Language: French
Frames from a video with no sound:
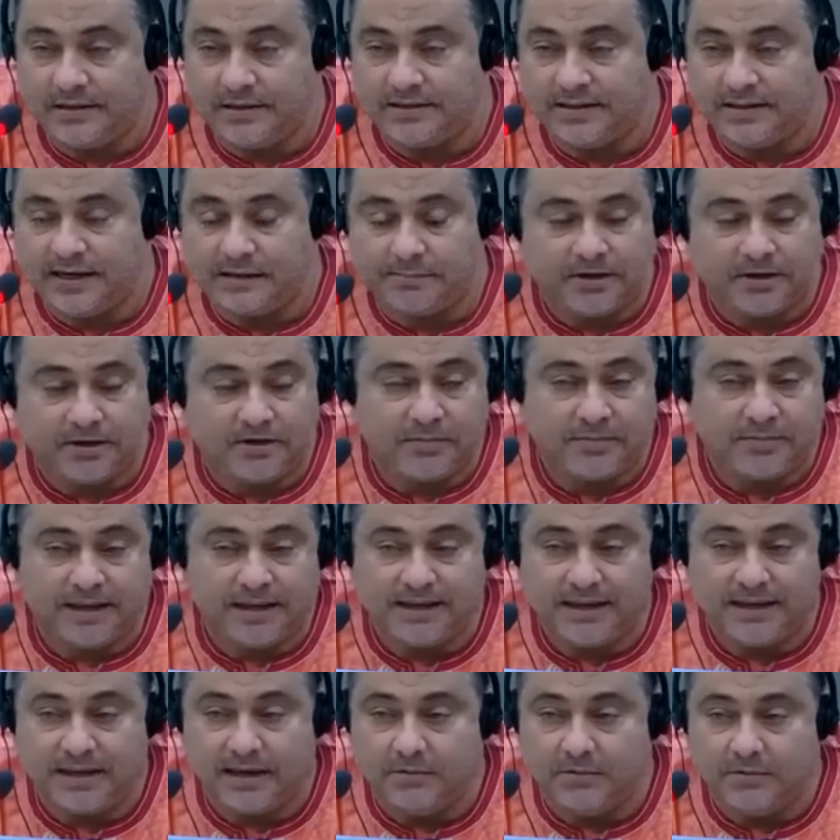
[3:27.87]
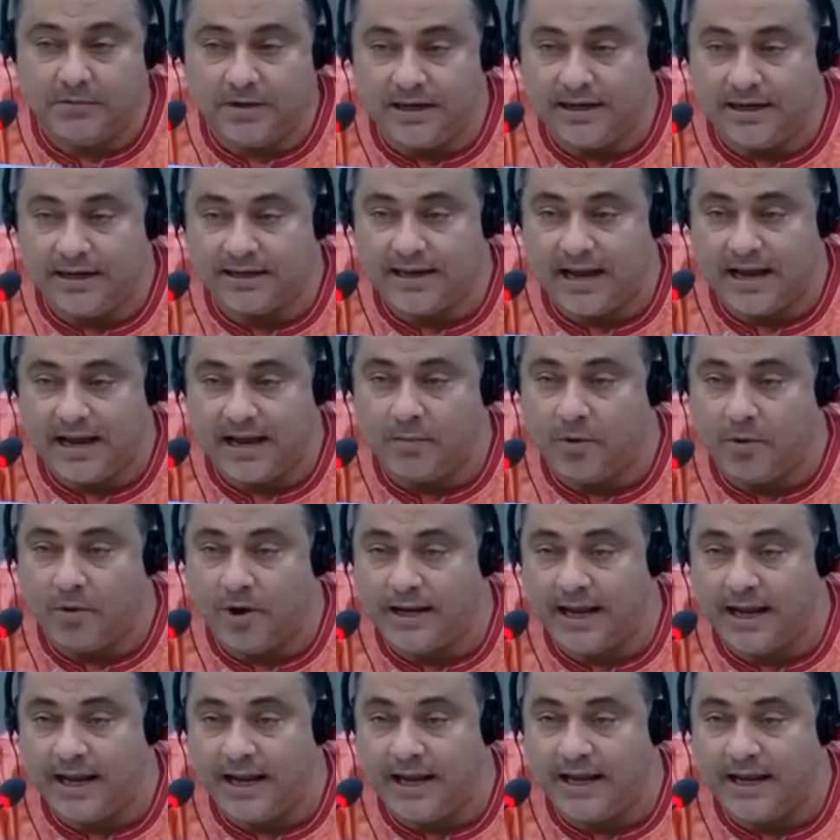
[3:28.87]
cette personne m'a dit que lui, il était à
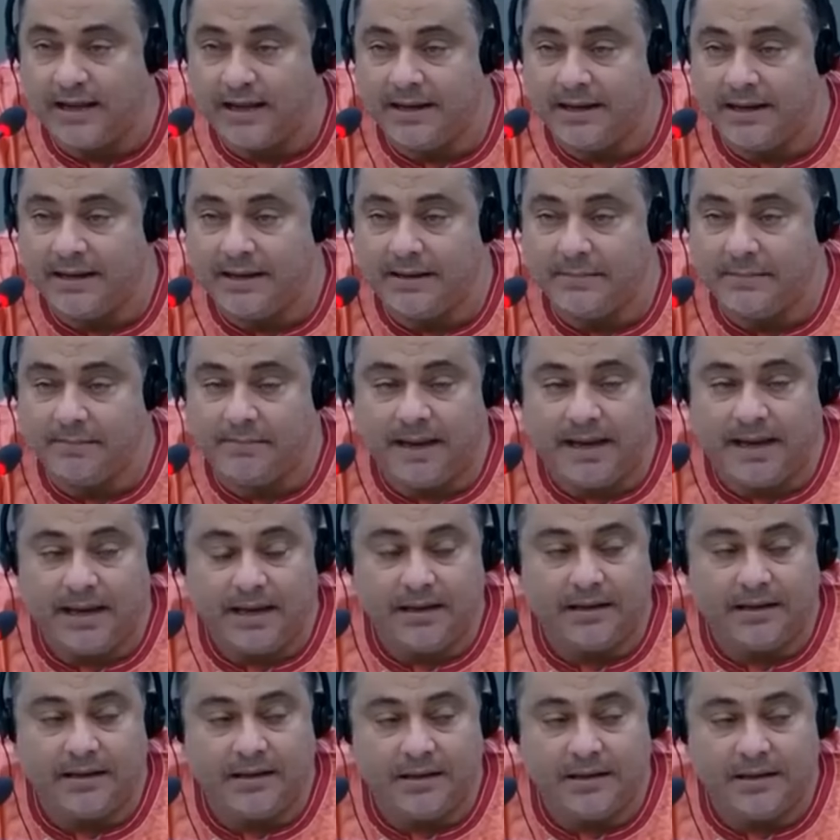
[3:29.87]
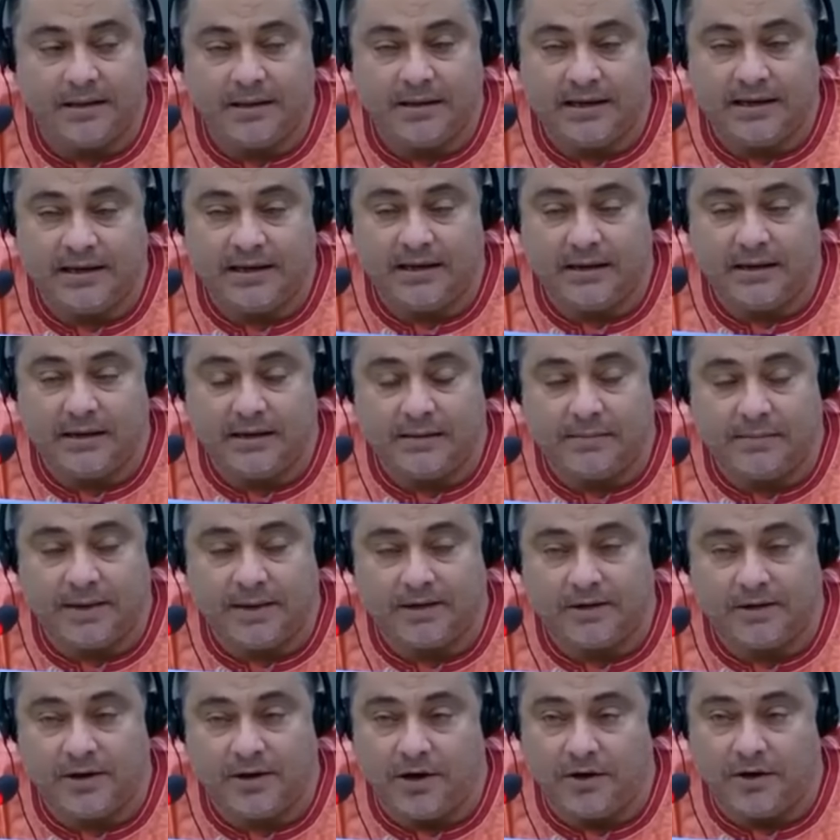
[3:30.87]
Boaké, mais il,
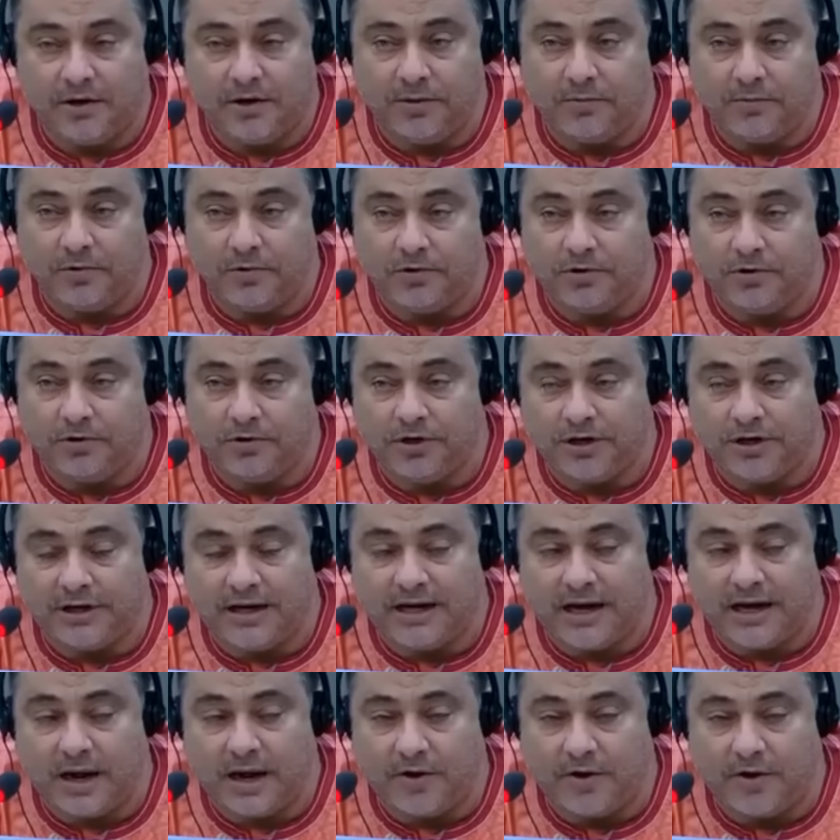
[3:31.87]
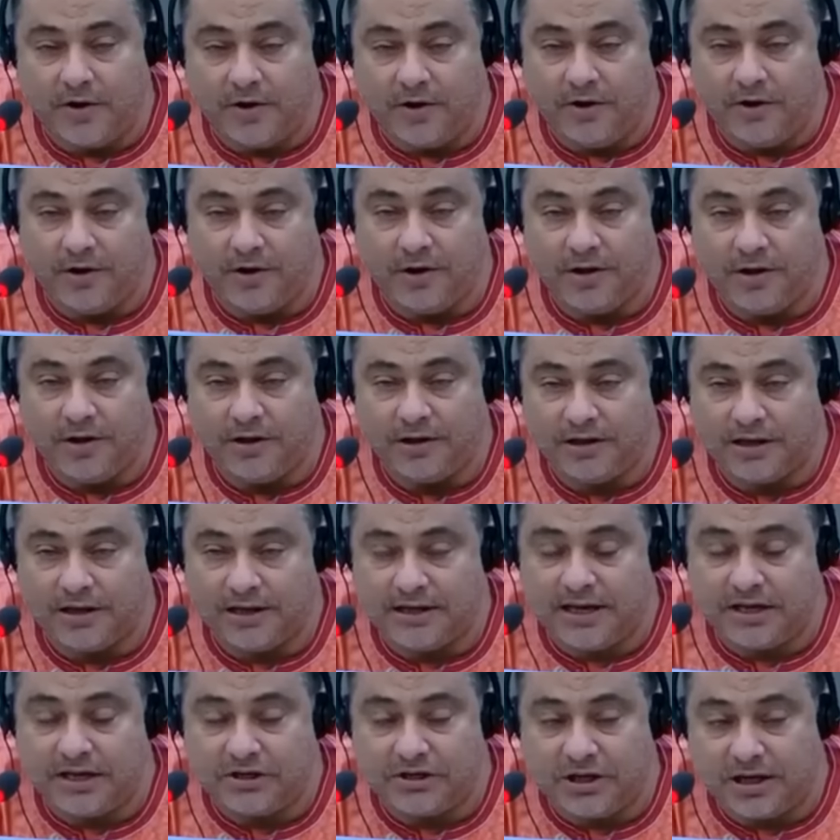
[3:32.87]
m'a donné le numéro du général Gueux, qui
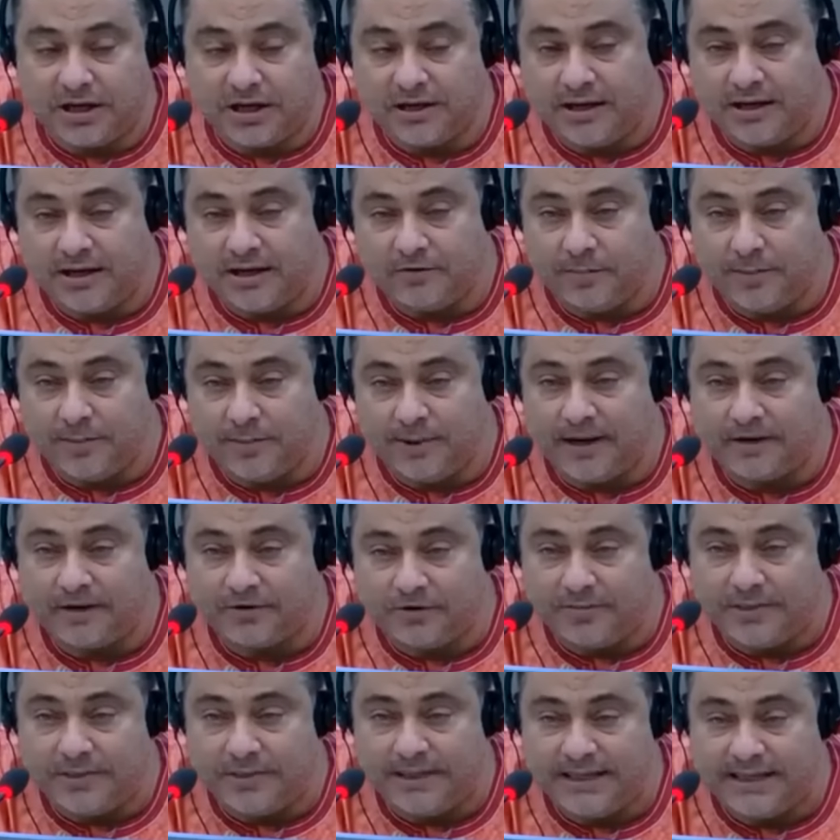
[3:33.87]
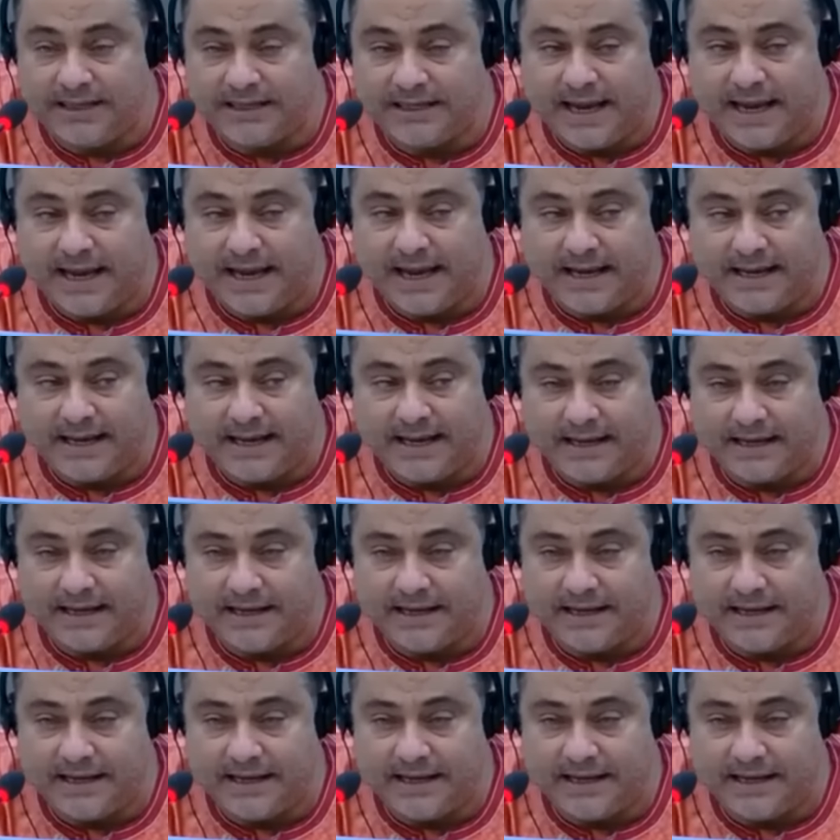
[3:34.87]
était chargé des opérations militaires.